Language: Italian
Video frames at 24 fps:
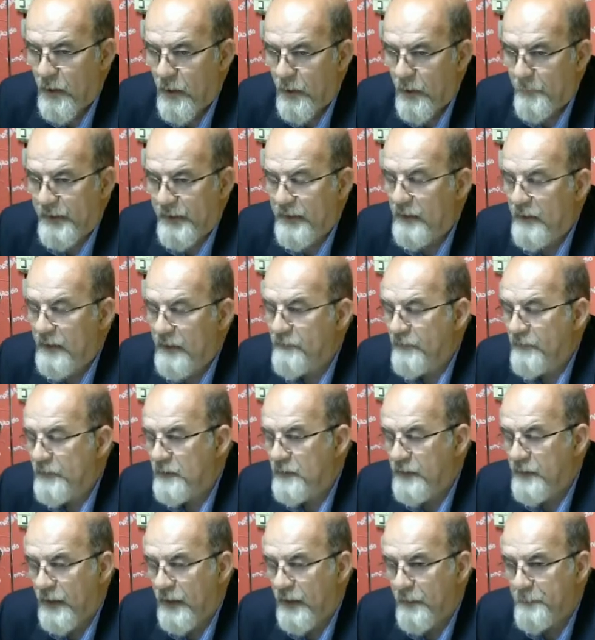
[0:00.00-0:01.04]
perché il
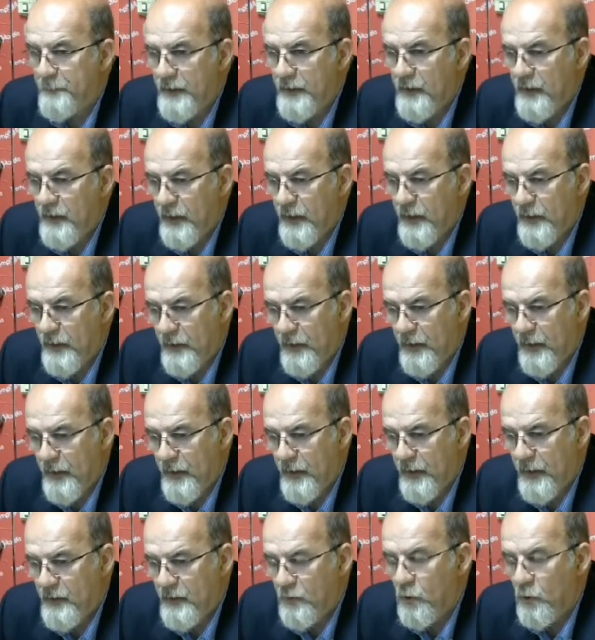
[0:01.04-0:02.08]
23 aprile è
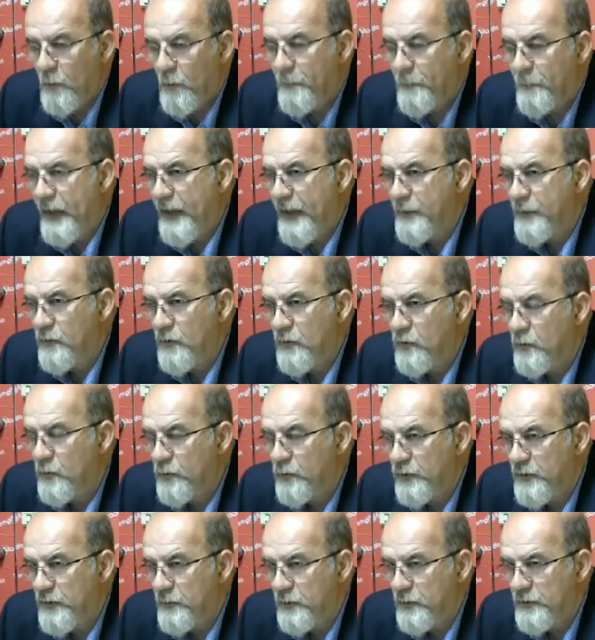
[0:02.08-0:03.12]
il compleanno del
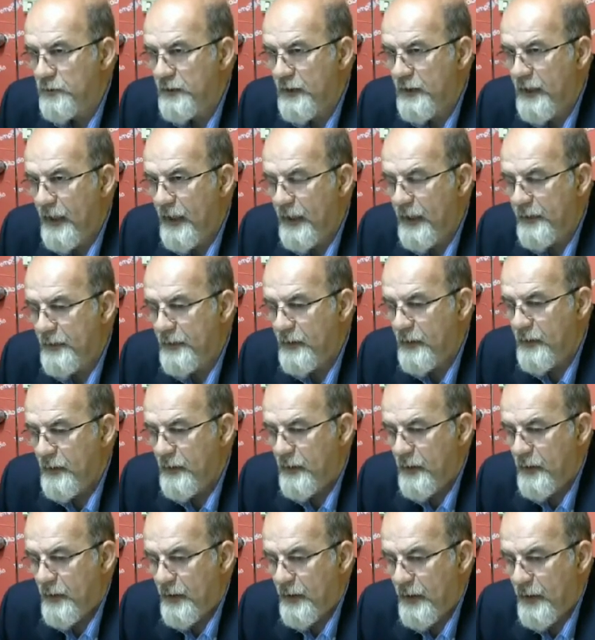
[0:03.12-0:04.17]
comune di Montichiari,
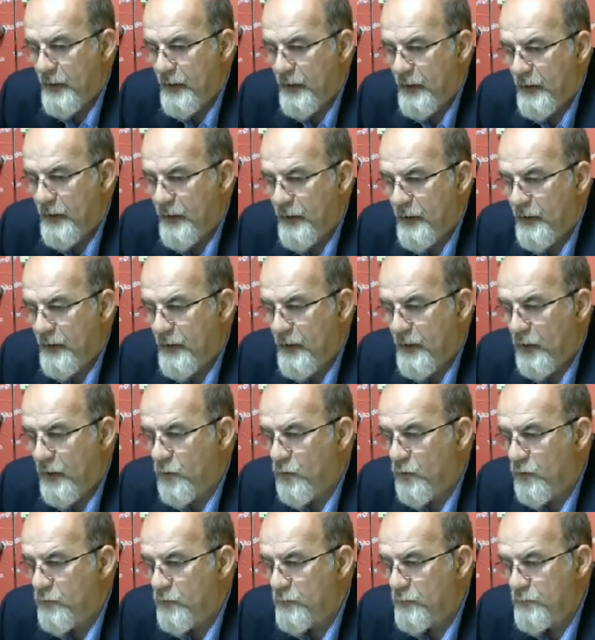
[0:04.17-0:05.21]
eh, a,
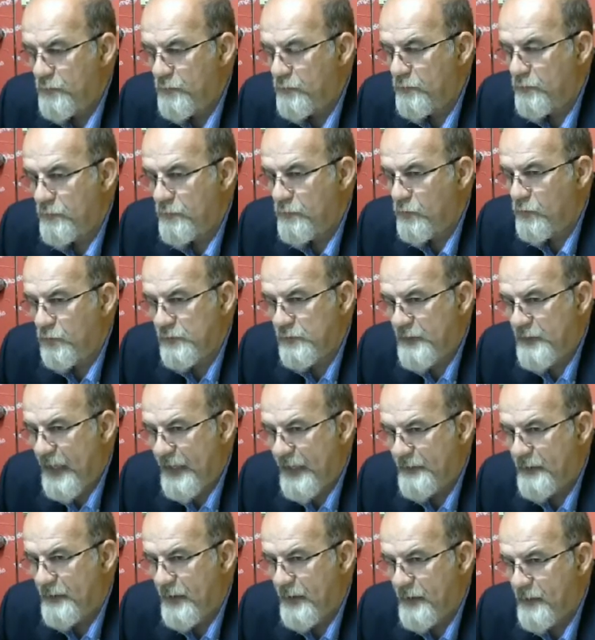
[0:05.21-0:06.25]

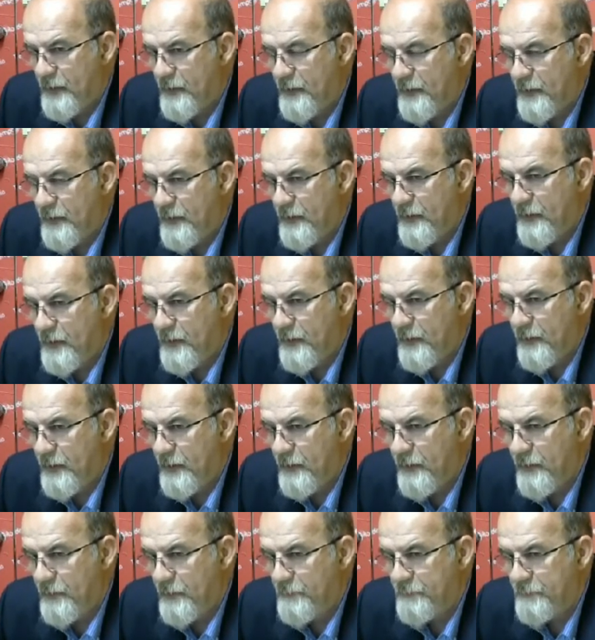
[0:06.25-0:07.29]
data eh,
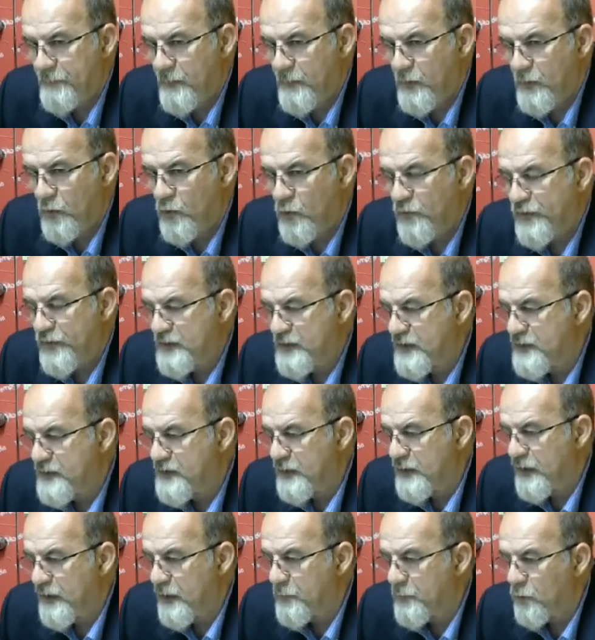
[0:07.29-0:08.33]
in cui
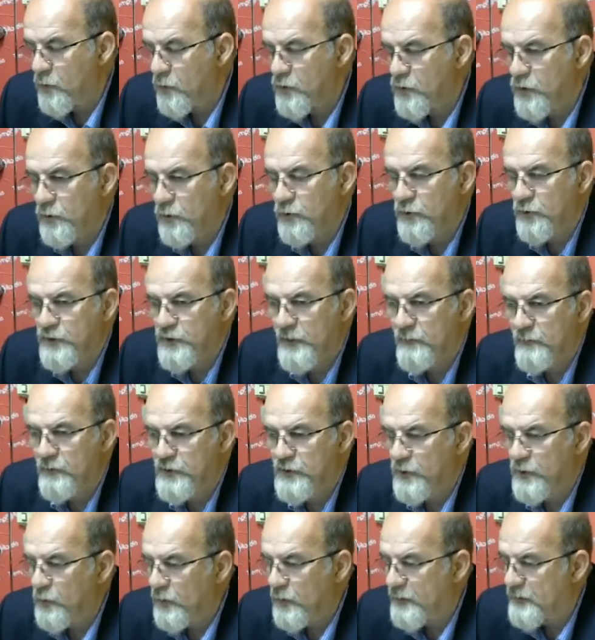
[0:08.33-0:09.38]
festeggeremo gli
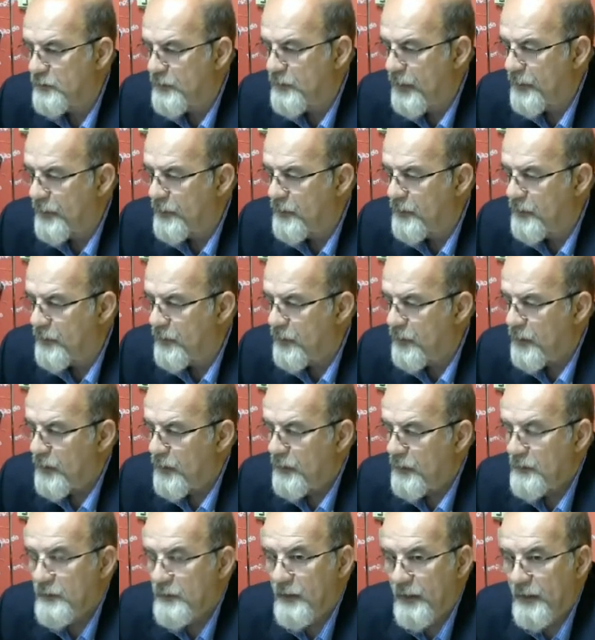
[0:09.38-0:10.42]
850 anni
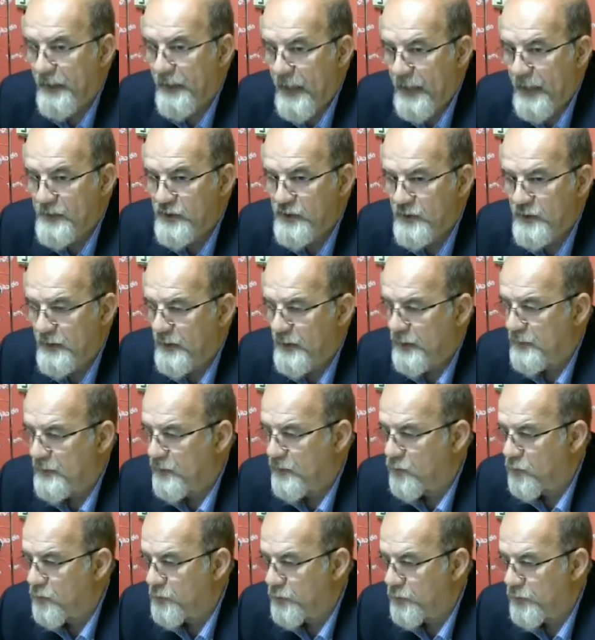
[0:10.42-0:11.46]
della nascita del
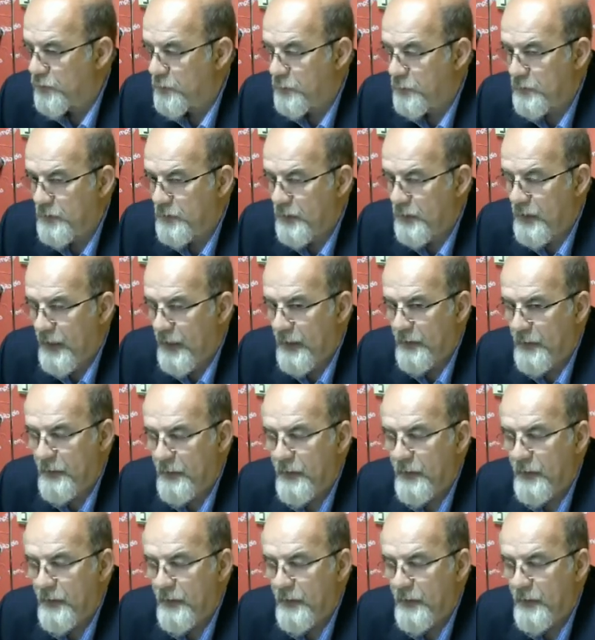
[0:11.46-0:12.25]
comune di Montichiari.